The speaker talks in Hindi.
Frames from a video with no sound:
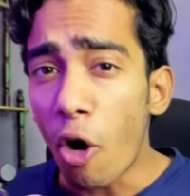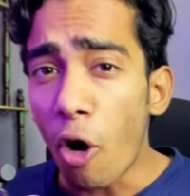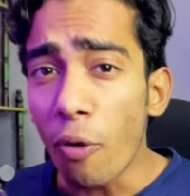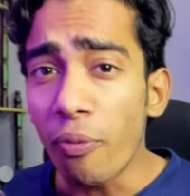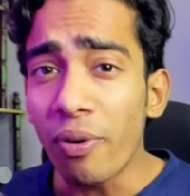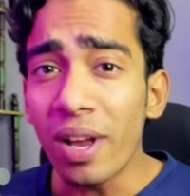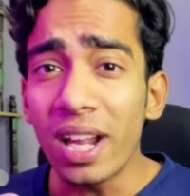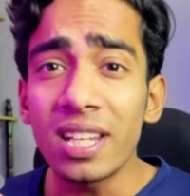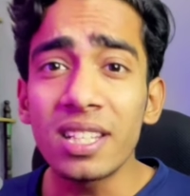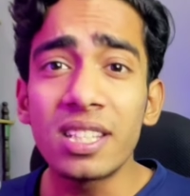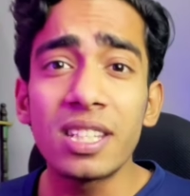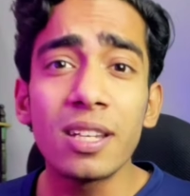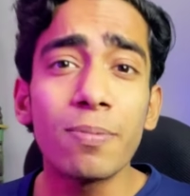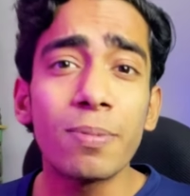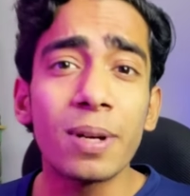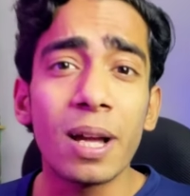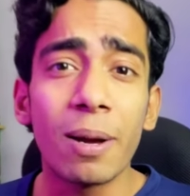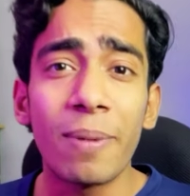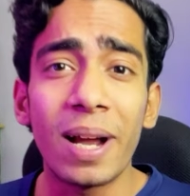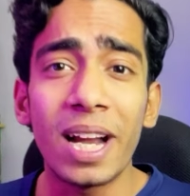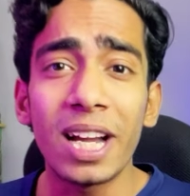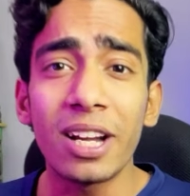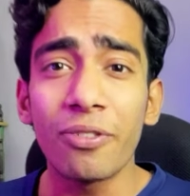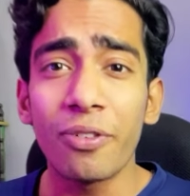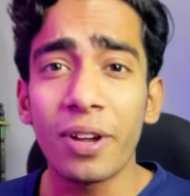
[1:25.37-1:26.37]
ऑफेंसिव
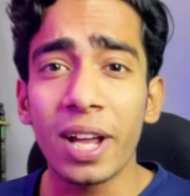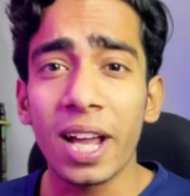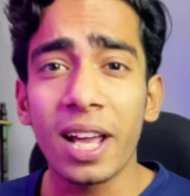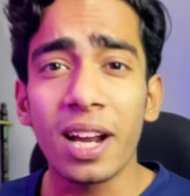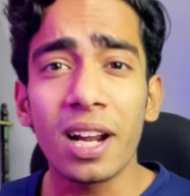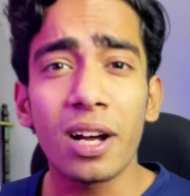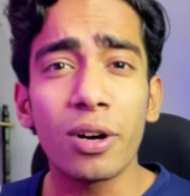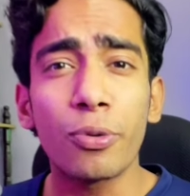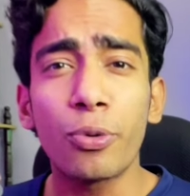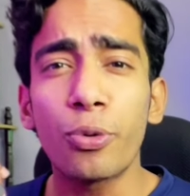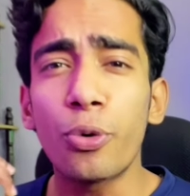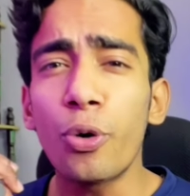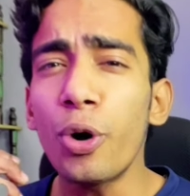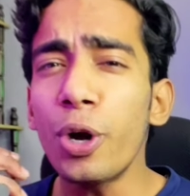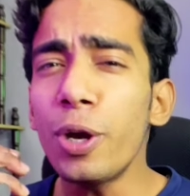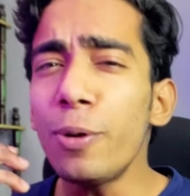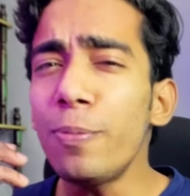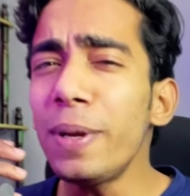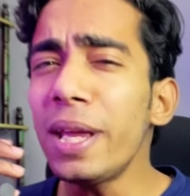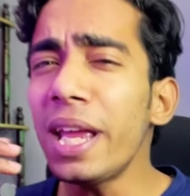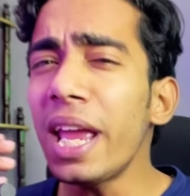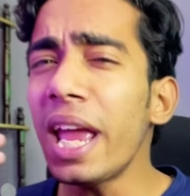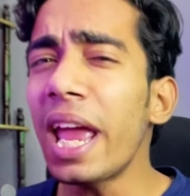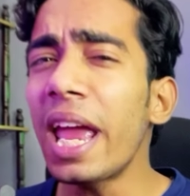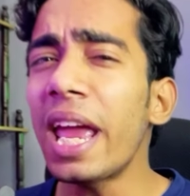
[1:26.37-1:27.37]
कमेंट वगैरह कोई
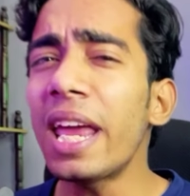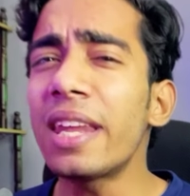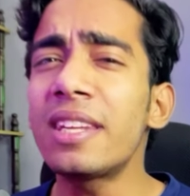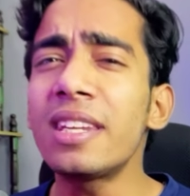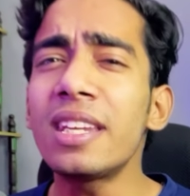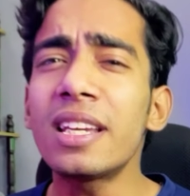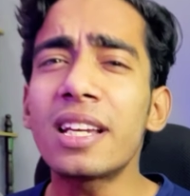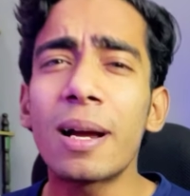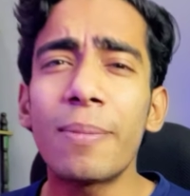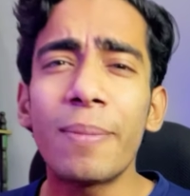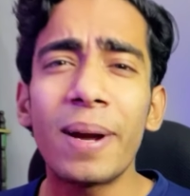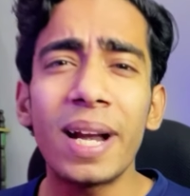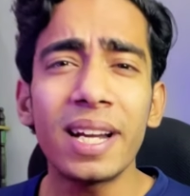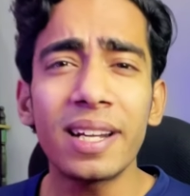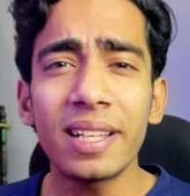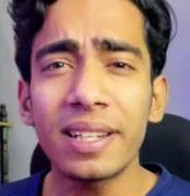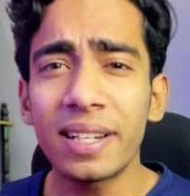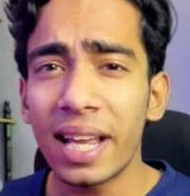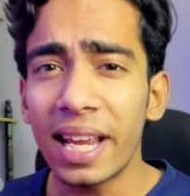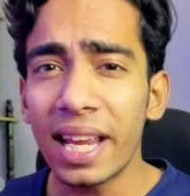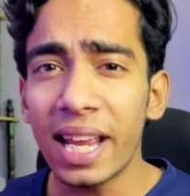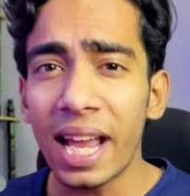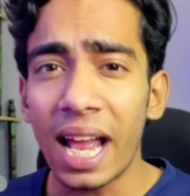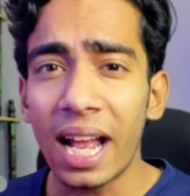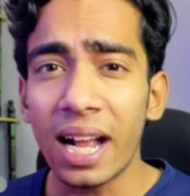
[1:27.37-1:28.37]
भी ऐसी कमेंट
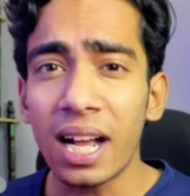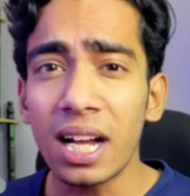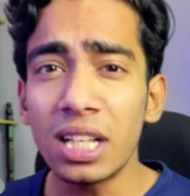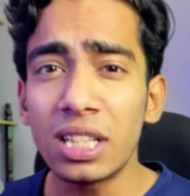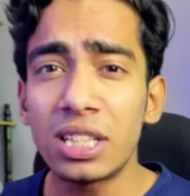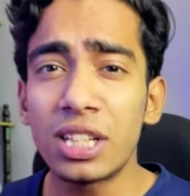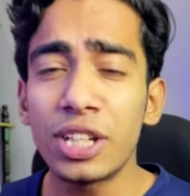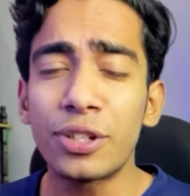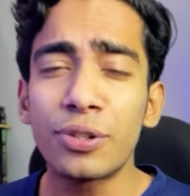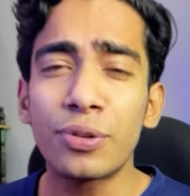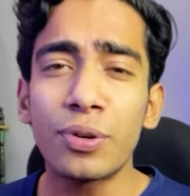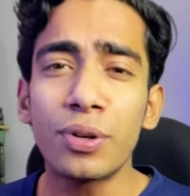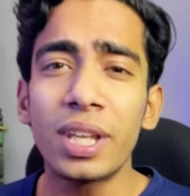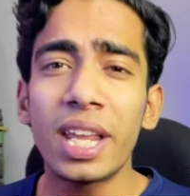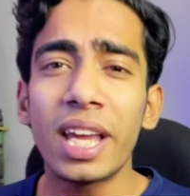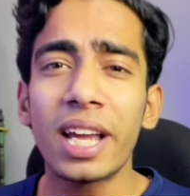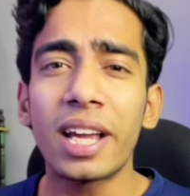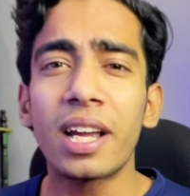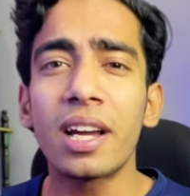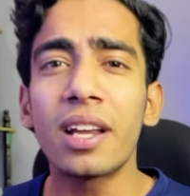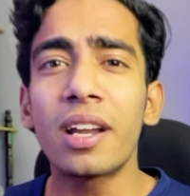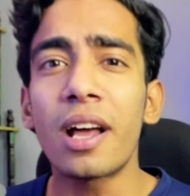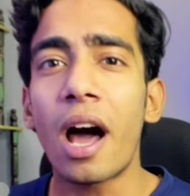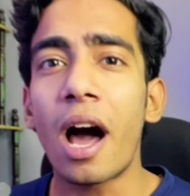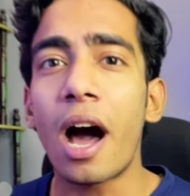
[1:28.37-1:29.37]
नहीं आएगा जिसको
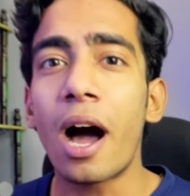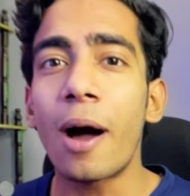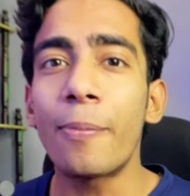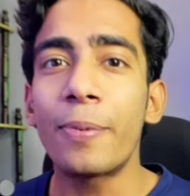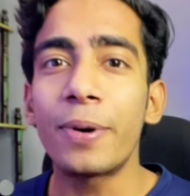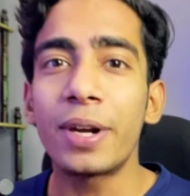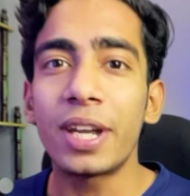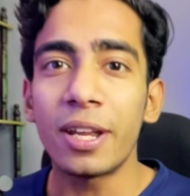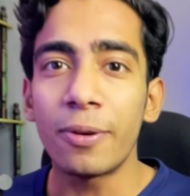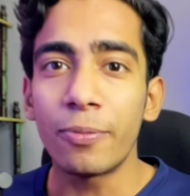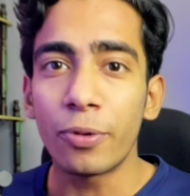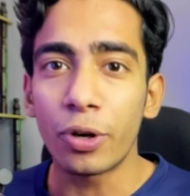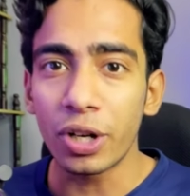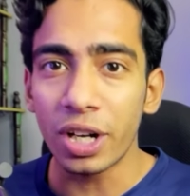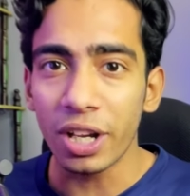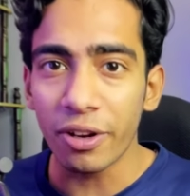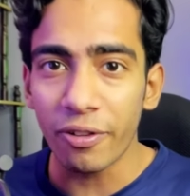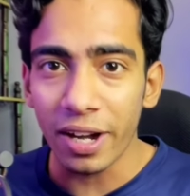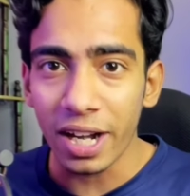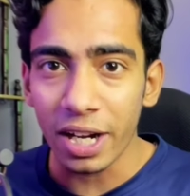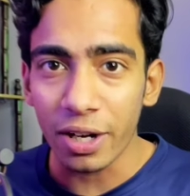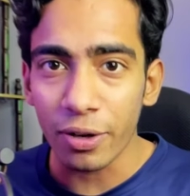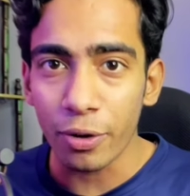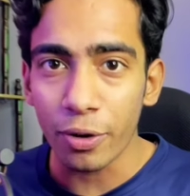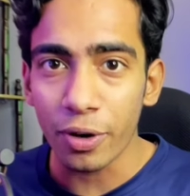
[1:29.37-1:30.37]
देखकर आप
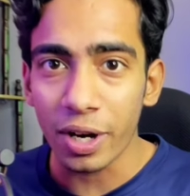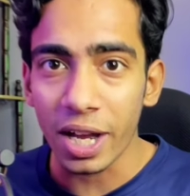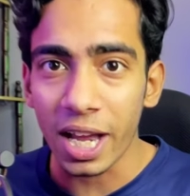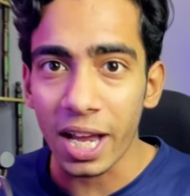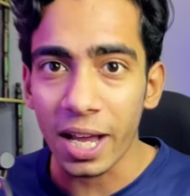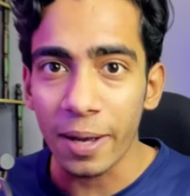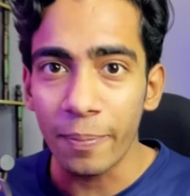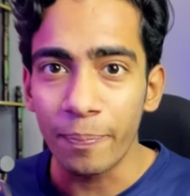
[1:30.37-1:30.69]
डिमोटिवेट होगे